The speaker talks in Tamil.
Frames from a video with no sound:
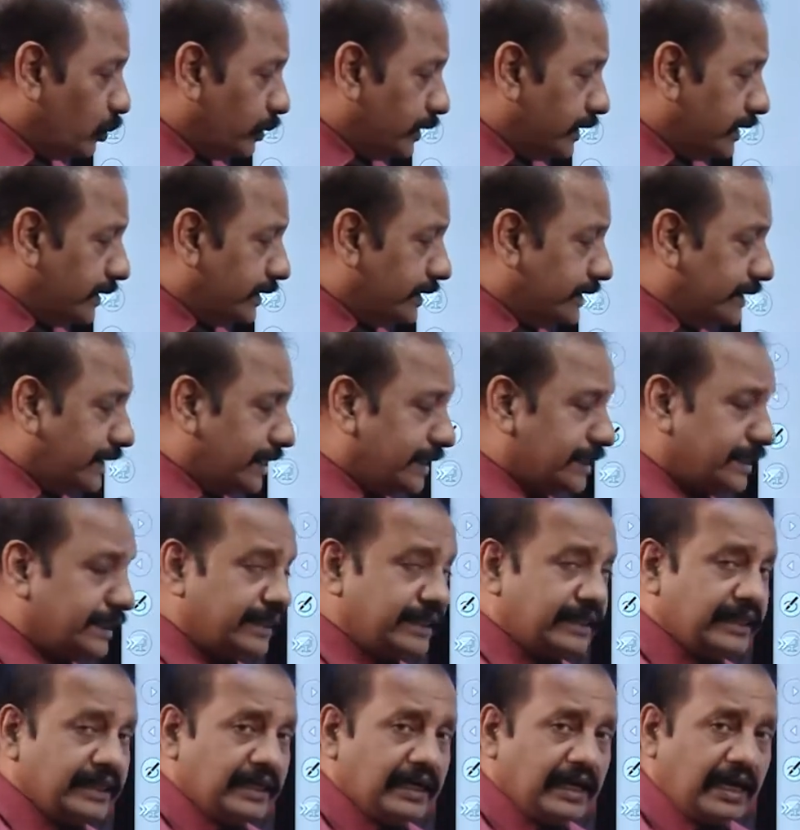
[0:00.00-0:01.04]
மீதியை
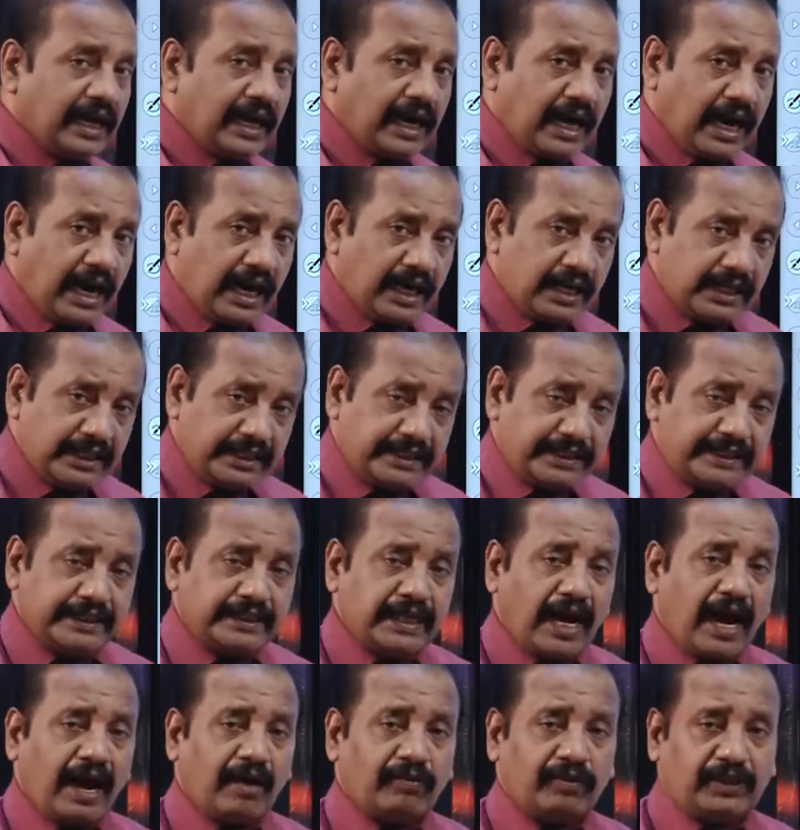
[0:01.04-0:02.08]

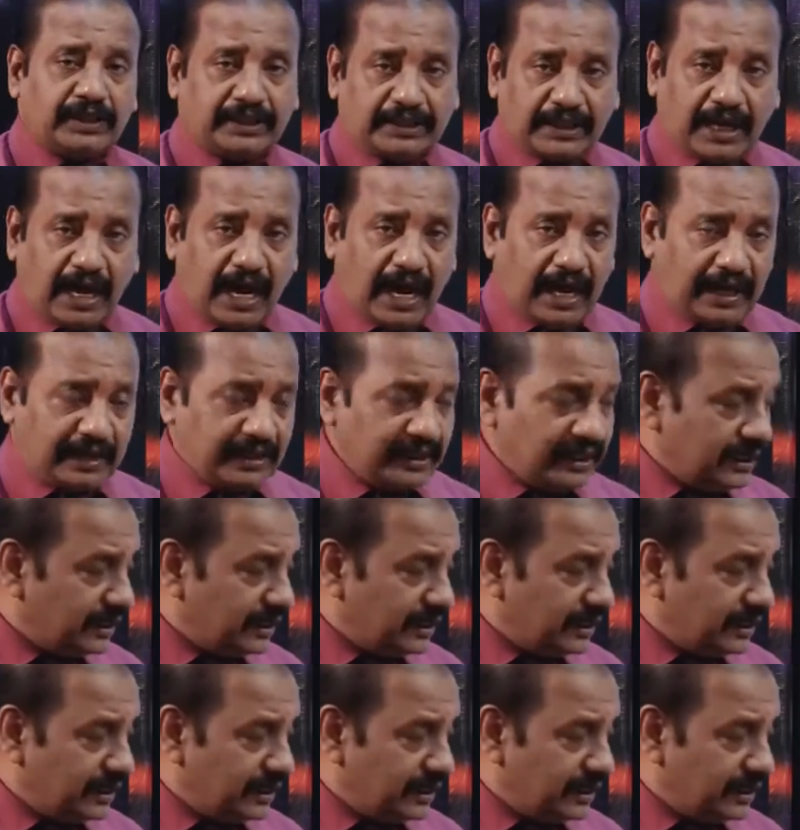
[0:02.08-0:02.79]
கழித்திராவிட்டால்